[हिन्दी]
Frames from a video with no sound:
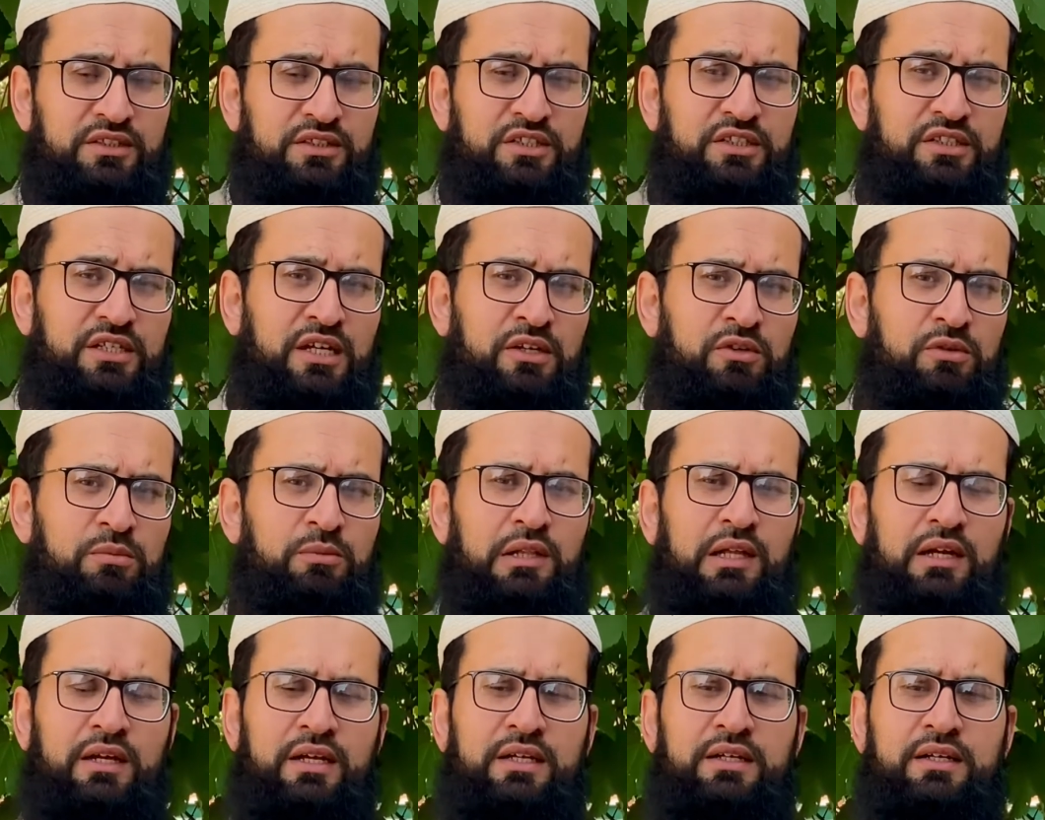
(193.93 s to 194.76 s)

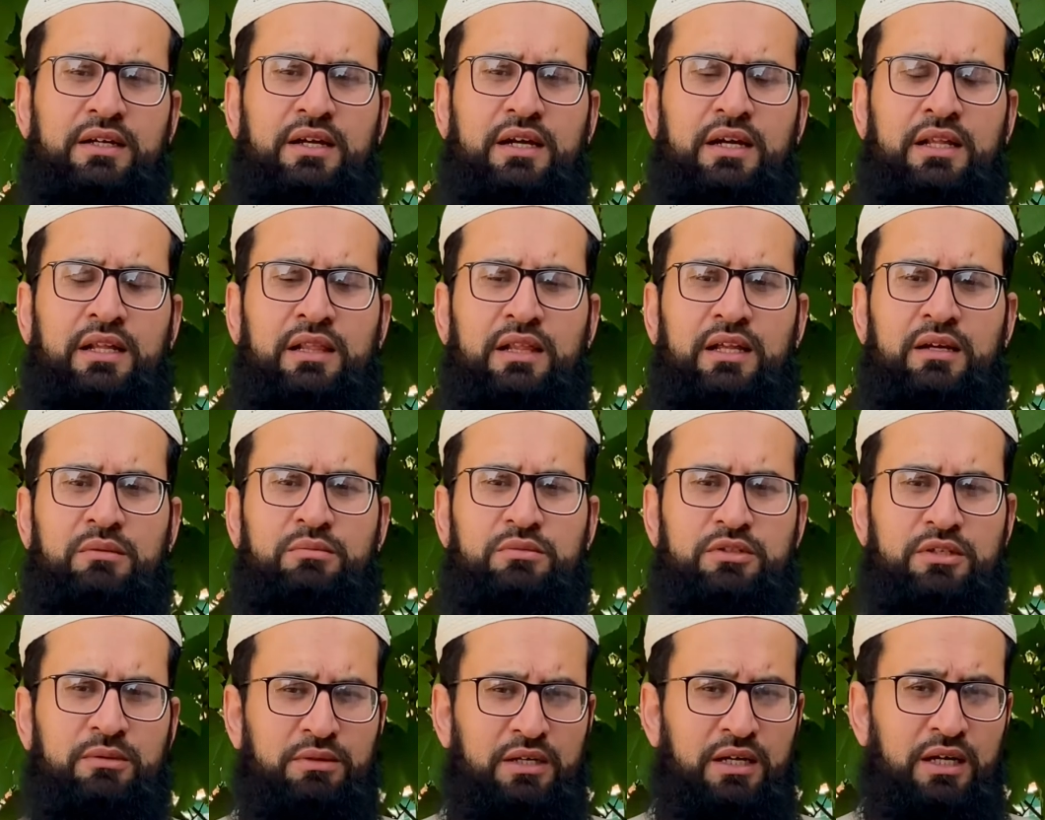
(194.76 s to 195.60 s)
जजाकमल खैरा अल्लाह
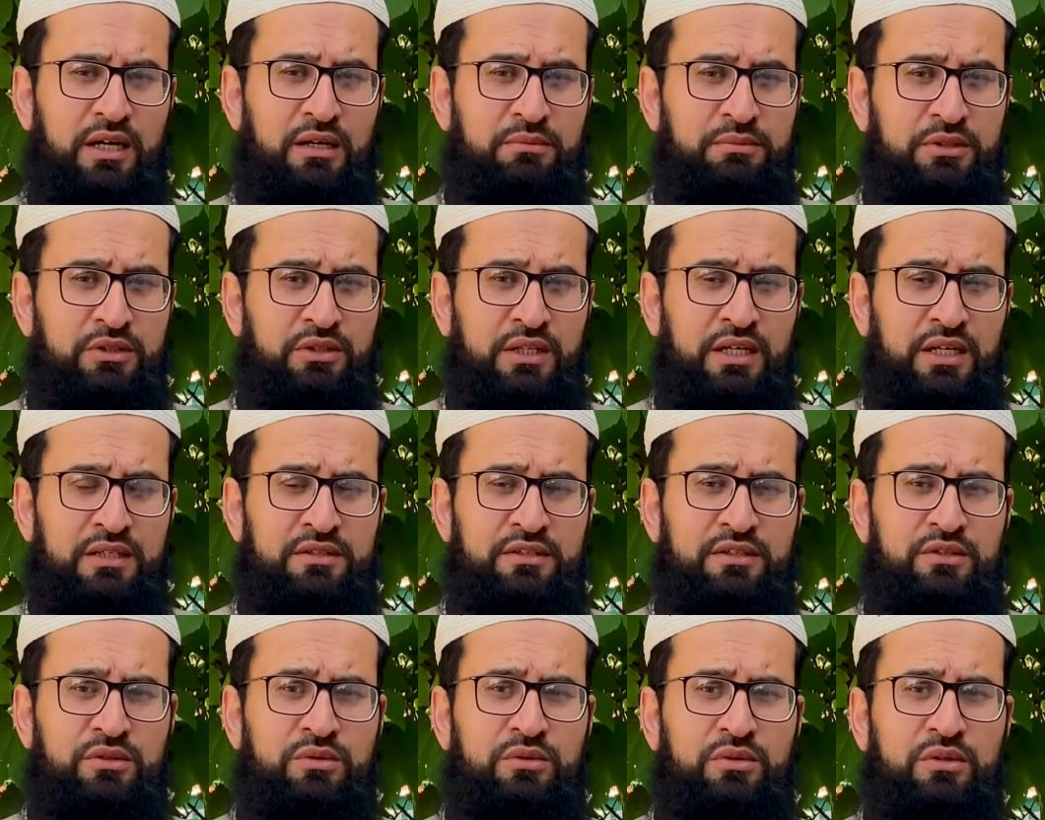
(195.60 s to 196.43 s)
हम सब का हामी
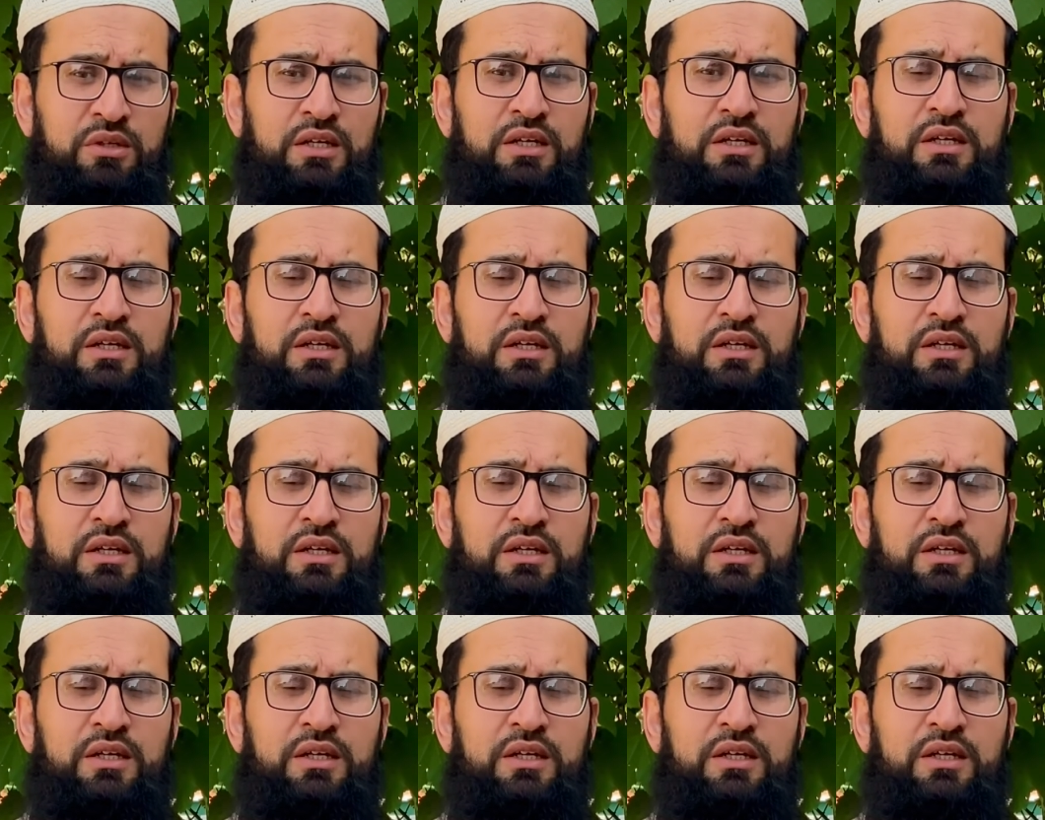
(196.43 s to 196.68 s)
नासिर हों